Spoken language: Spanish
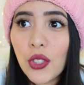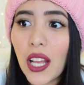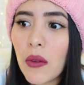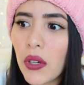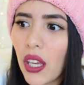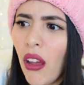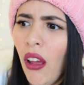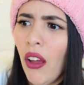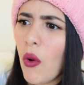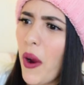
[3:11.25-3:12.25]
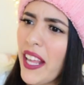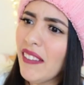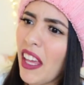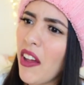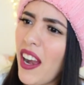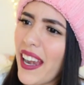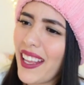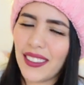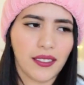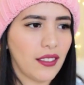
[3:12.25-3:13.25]
Yo era como que, ¡Oh, ¡Ah! 40
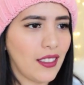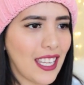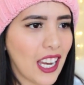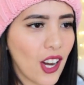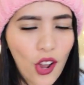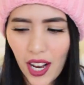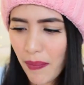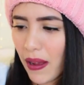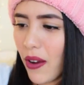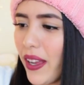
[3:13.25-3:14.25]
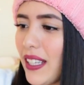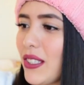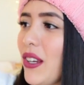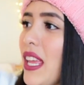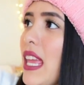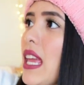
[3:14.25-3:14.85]
dólares, ni loca pago eso.